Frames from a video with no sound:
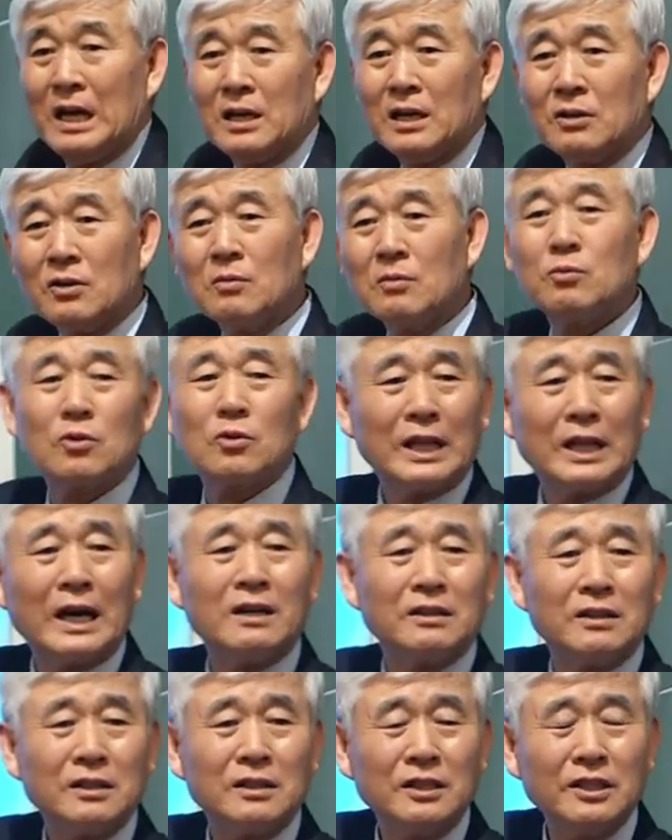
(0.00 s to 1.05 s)
그러므로
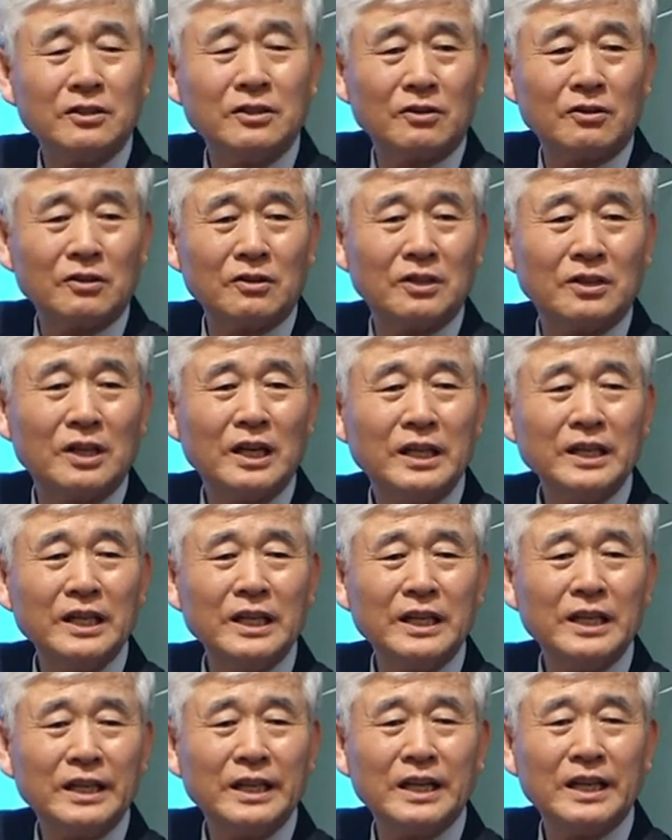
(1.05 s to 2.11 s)
나는 리더는
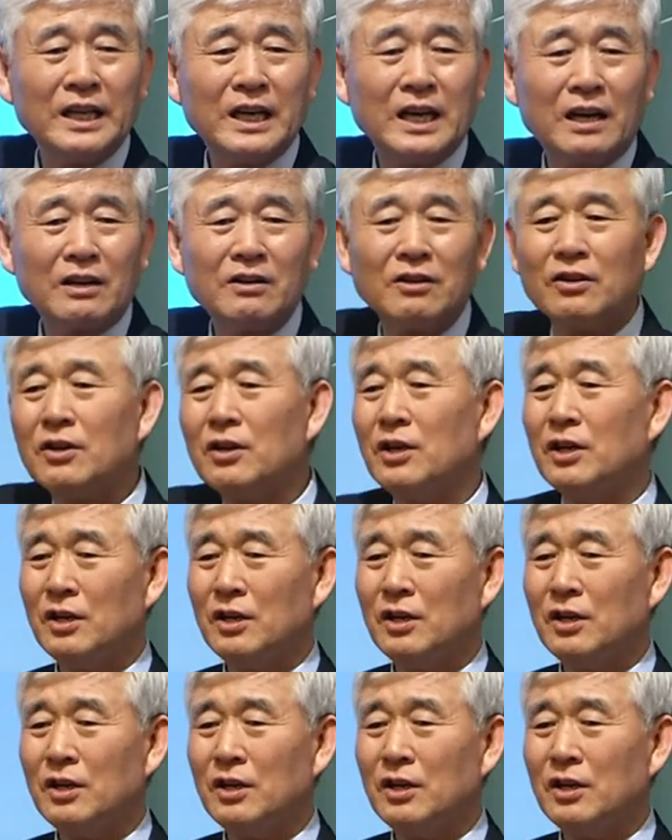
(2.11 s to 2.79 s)
이 인간을